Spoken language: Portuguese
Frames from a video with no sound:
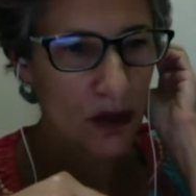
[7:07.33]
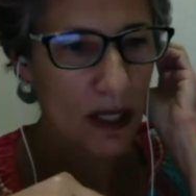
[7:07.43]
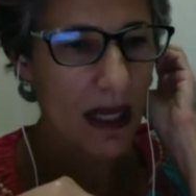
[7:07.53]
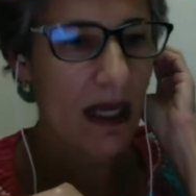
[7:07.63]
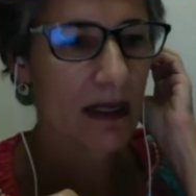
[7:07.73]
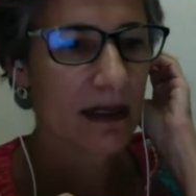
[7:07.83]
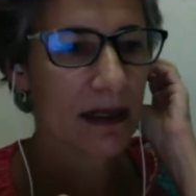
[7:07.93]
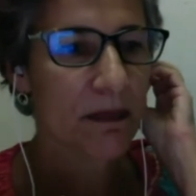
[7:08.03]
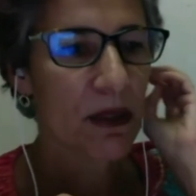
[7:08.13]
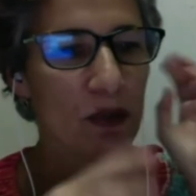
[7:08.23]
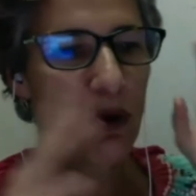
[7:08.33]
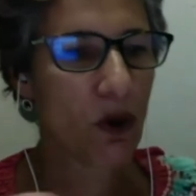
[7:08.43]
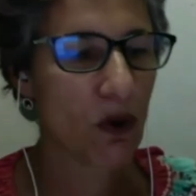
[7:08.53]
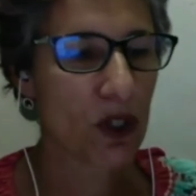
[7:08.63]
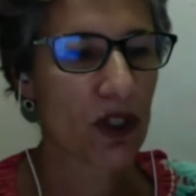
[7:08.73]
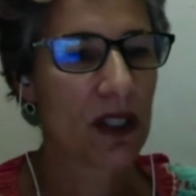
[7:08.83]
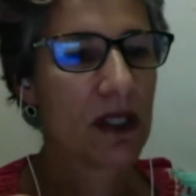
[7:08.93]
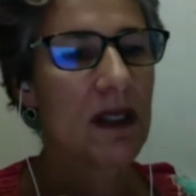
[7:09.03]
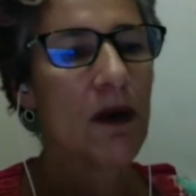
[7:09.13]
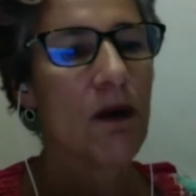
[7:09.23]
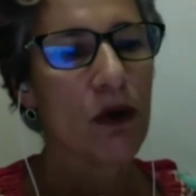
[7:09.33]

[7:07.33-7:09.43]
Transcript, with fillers: né, assim, pessoas que são